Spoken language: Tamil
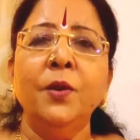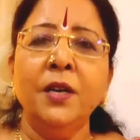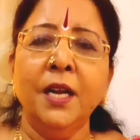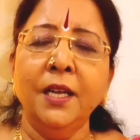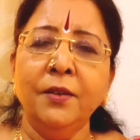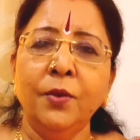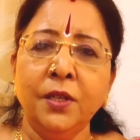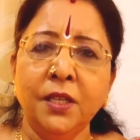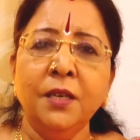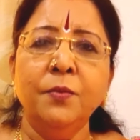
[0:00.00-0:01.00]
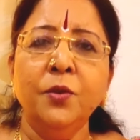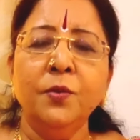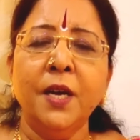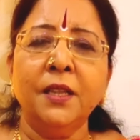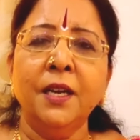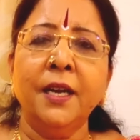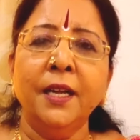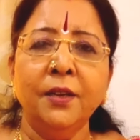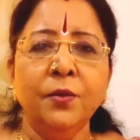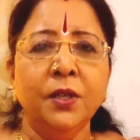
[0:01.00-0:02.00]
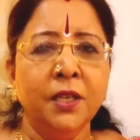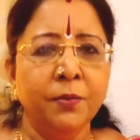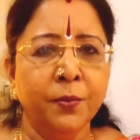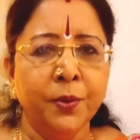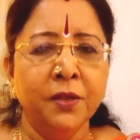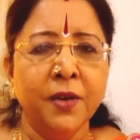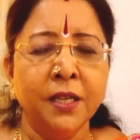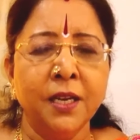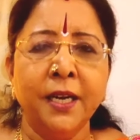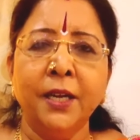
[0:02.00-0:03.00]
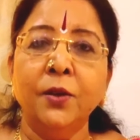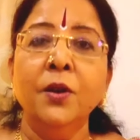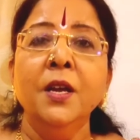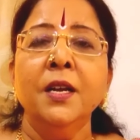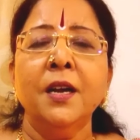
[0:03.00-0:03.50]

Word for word: ஒரு நாளைக்கு ஒருத்தருக்கு மூணு வாரத்தில் கிடைக்கும் ஒருத்தருக்கு முப்பது வாரத்தில் கிடைக்கும்